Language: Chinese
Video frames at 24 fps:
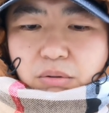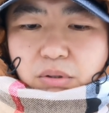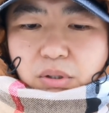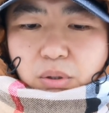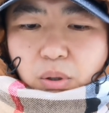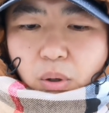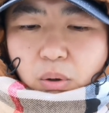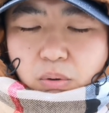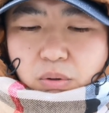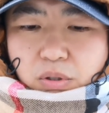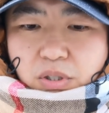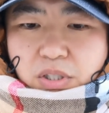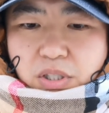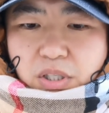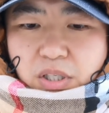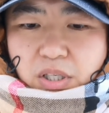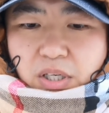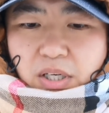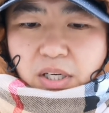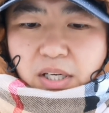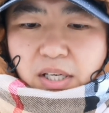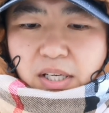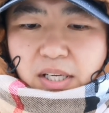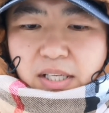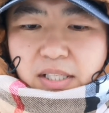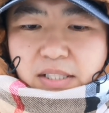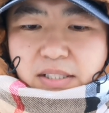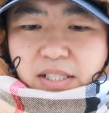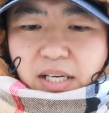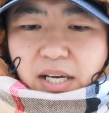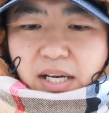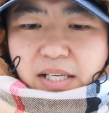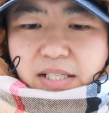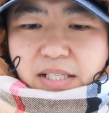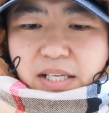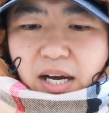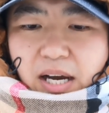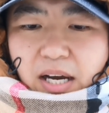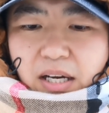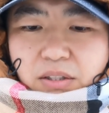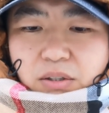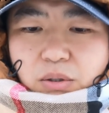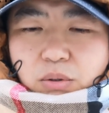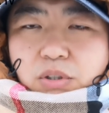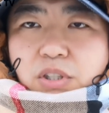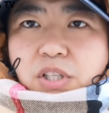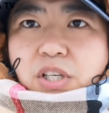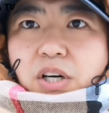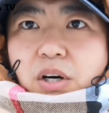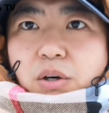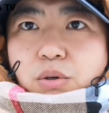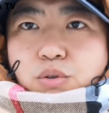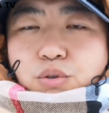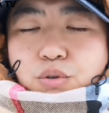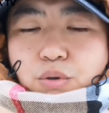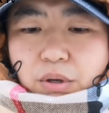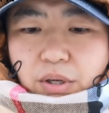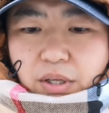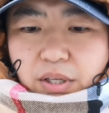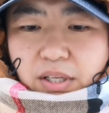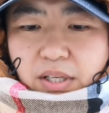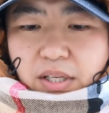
动的同时，在亚洲挑衅。